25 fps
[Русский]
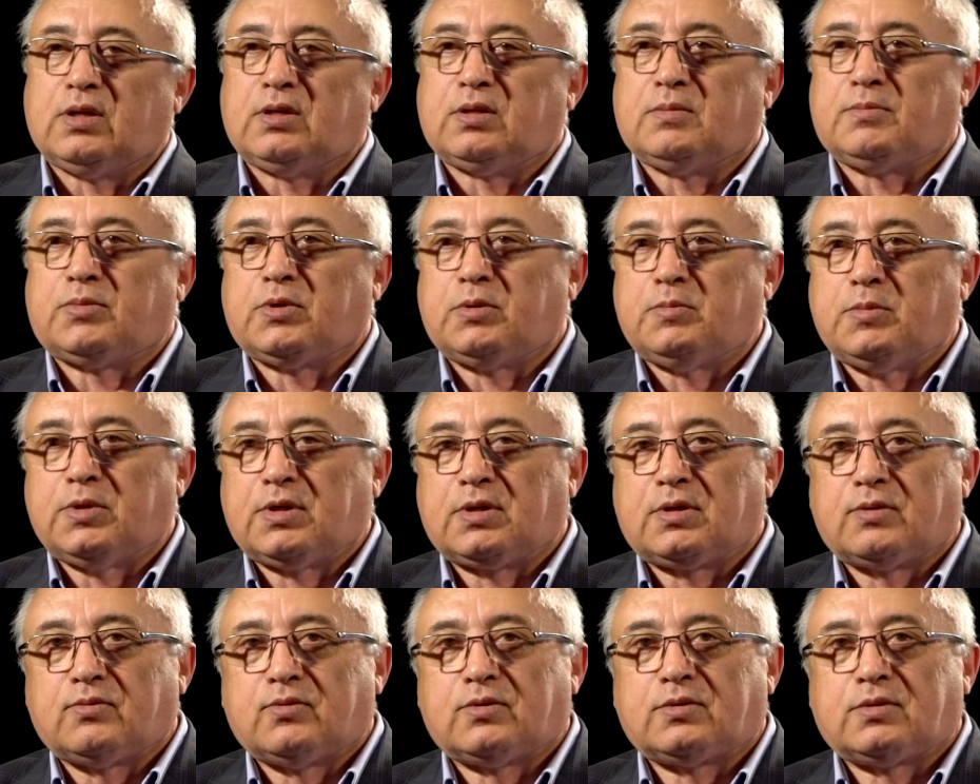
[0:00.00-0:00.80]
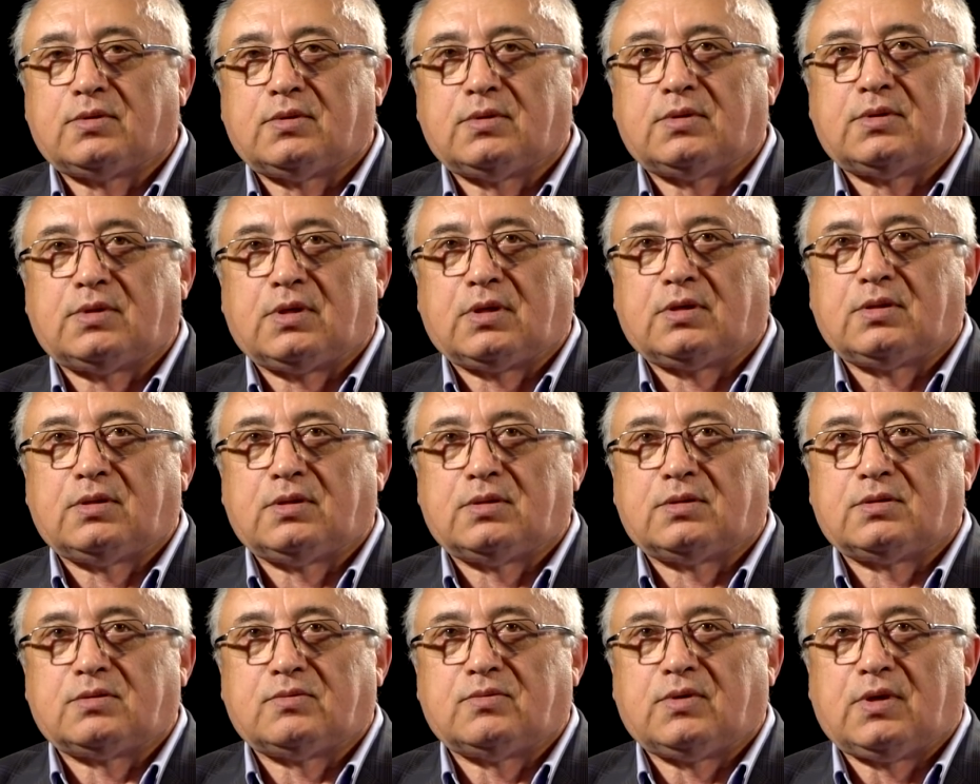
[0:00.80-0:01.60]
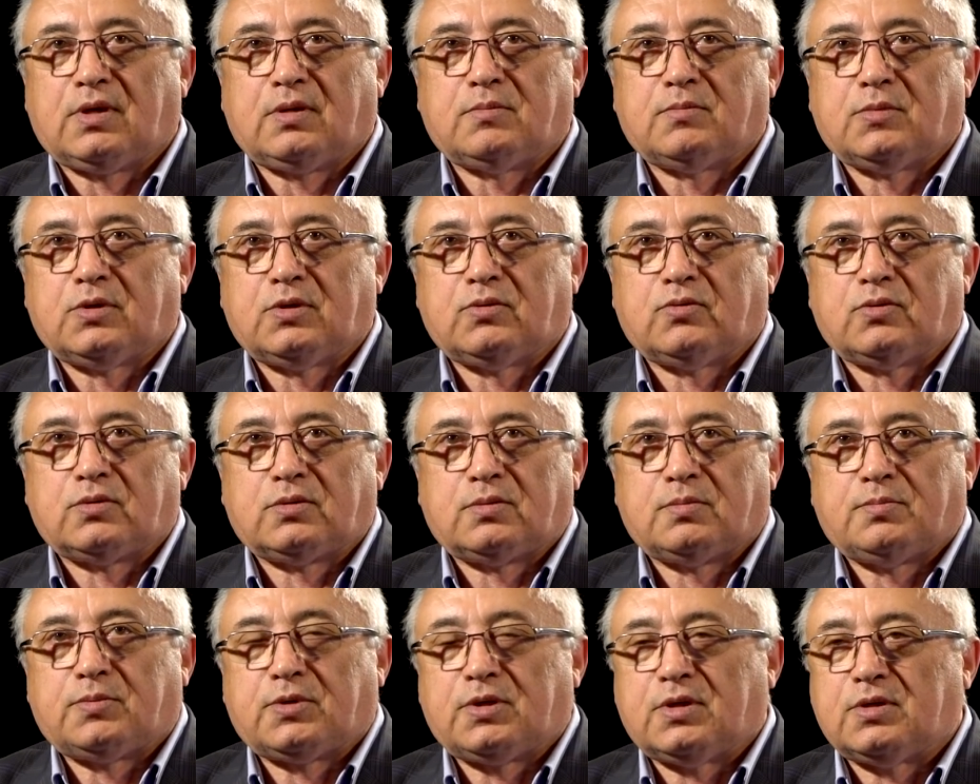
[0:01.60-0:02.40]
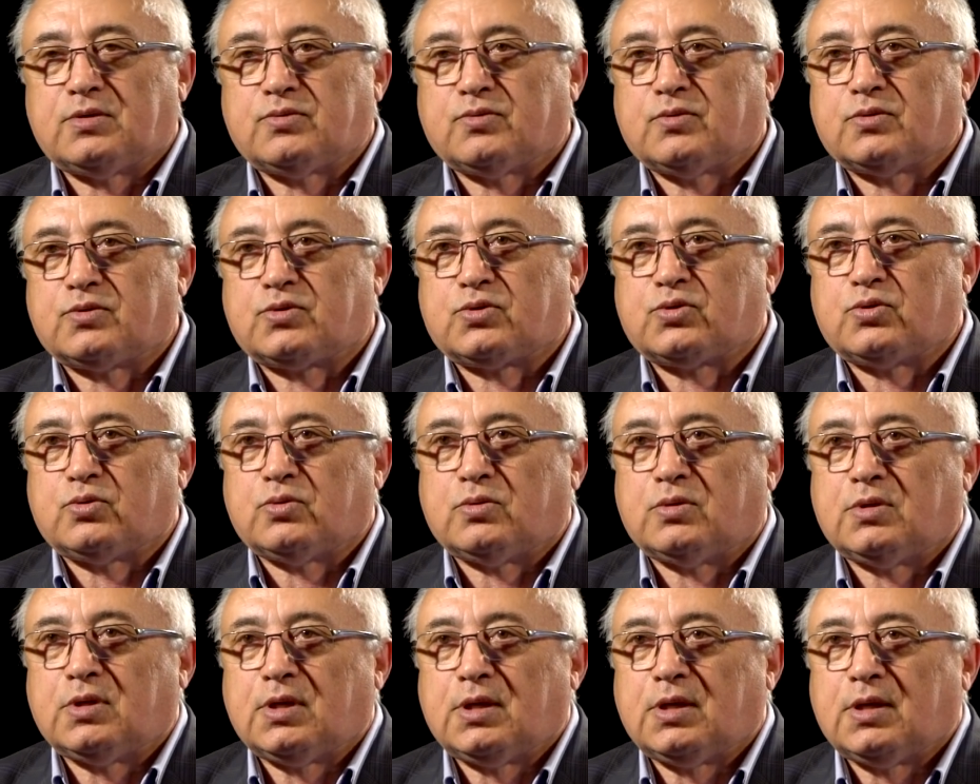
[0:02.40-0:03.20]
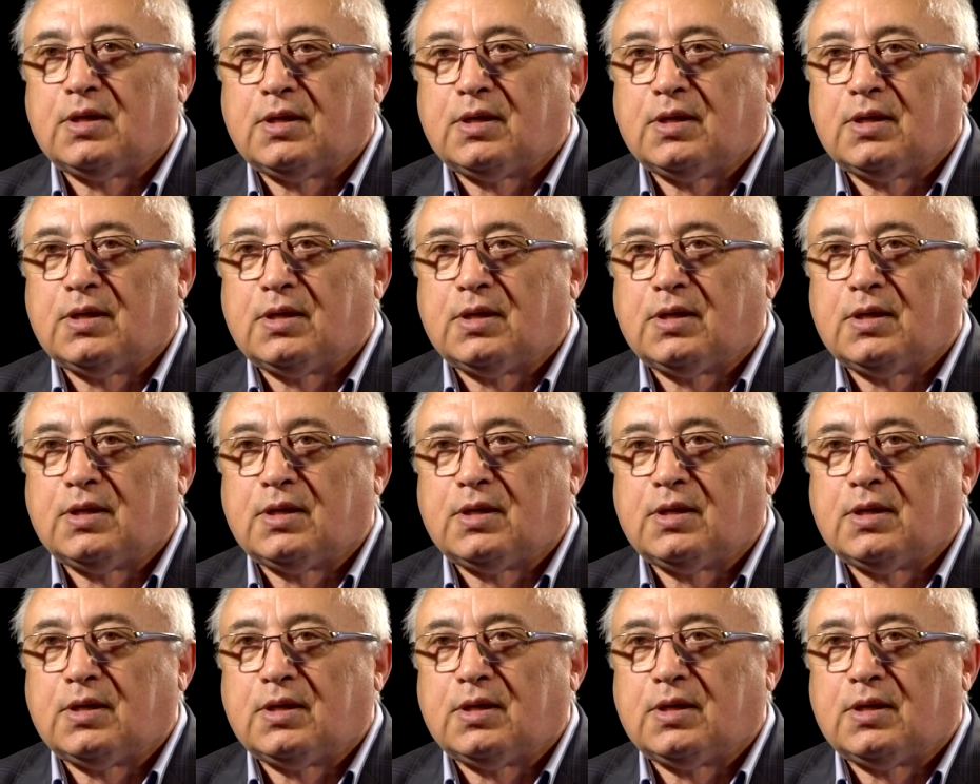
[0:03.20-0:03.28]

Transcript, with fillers: например, вот так называемое вот производство,